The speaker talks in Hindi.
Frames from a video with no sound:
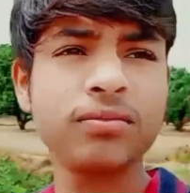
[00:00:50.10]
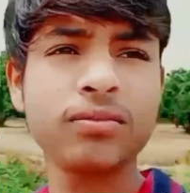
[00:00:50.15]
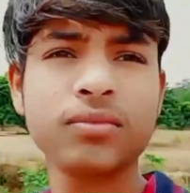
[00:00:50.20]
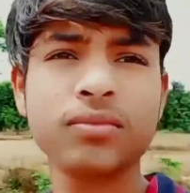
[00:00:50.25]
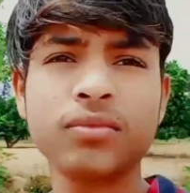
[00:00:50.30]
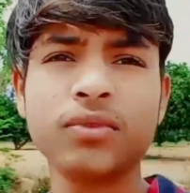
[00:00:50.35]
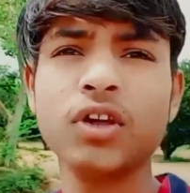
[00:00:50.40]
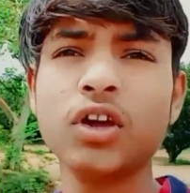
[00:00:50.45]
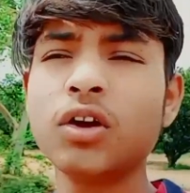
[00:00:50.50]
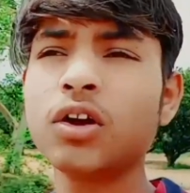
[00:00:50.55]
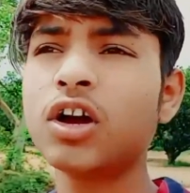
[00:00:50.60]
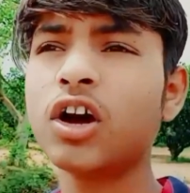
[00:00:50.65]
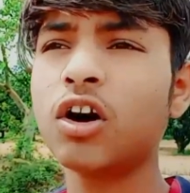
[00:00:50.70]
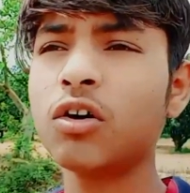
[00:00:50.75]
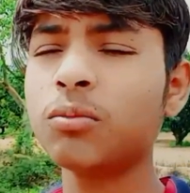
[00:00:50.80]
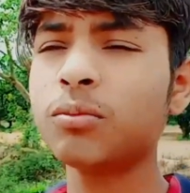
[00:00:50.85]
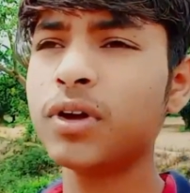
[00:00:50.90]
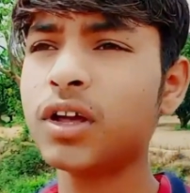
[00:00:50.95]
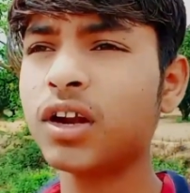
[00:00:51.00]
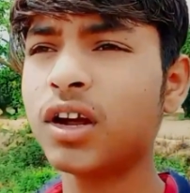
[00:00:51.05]
देखो गांव
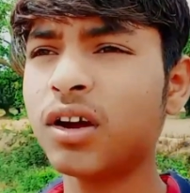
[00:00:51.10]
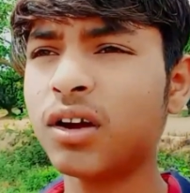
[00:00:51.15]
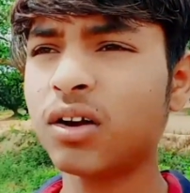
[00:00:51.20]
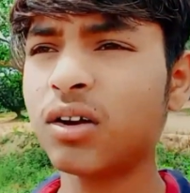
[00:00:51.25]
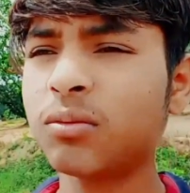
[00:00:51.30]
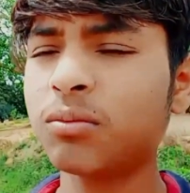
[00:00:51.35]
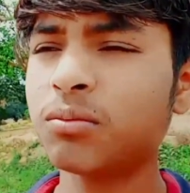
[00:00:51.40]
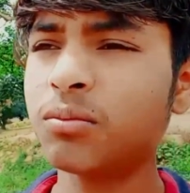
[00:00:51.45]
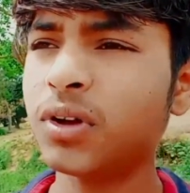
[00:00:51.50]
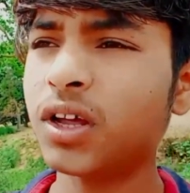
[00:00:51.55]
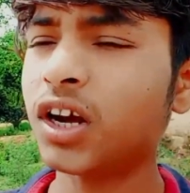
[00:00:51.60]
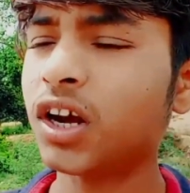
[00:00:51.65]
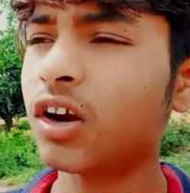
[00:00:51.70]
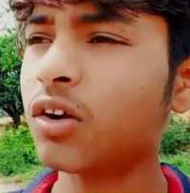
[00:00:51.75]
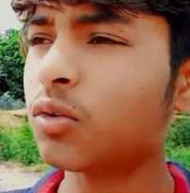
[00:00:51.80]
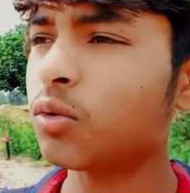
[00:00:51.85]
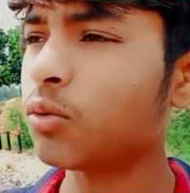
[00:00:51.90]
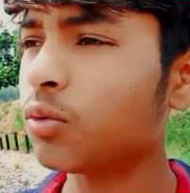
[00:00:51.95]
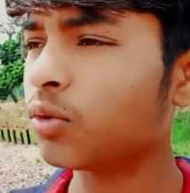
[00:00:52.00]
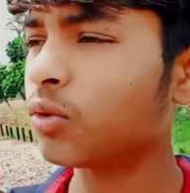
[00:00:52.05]
मेरा मेरा घर
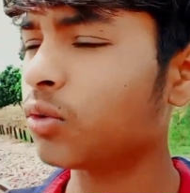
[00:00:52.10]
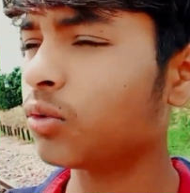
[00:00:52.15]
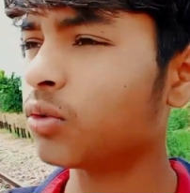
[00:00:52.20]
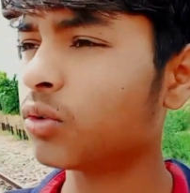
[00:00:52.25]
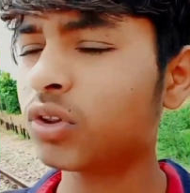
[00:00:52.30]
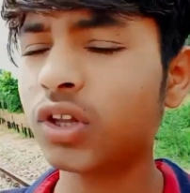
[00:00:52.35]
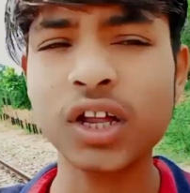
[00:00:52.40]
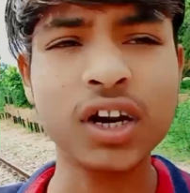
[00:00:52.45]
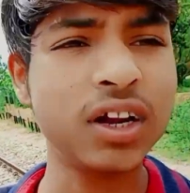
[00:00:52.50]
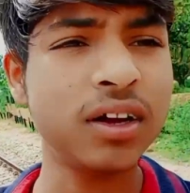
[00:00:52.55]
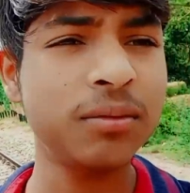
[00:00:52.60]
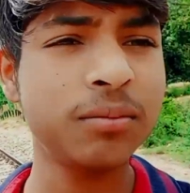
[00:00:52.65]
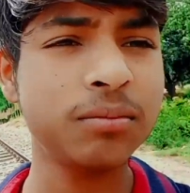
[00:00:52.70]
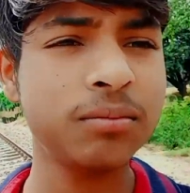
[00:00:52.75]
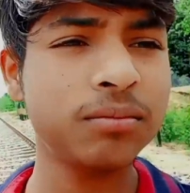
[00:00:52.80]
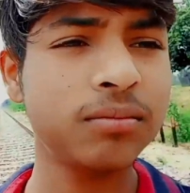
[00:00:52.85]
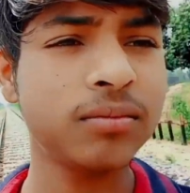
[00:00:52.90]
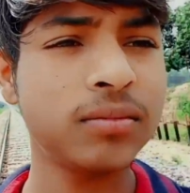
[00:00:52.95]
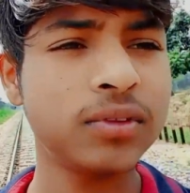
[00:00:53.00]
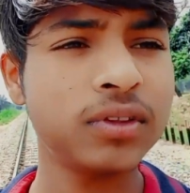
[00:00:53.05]
उधर है
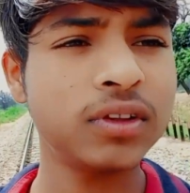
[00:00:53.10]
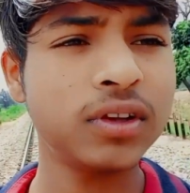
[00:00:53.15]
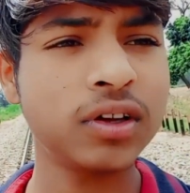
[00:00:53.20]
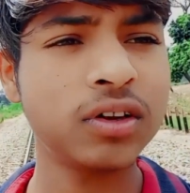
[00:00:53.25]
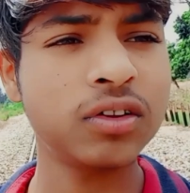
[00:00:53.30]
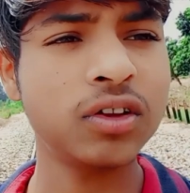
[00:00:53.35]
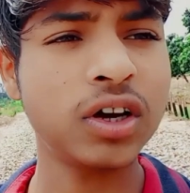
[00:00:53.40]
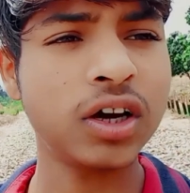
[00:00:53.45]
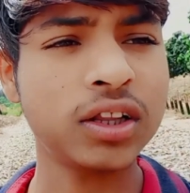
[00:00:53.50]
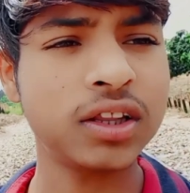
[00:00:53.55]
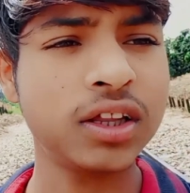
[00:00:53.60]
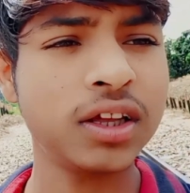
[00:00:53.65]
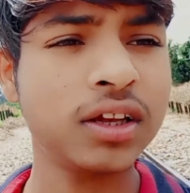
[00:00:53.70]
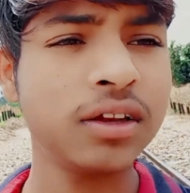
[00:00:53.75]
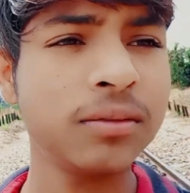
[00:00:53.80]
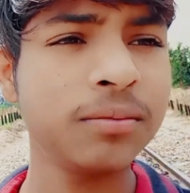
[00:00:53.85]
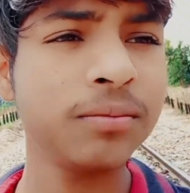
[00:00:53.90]
देखो दिखाते हैं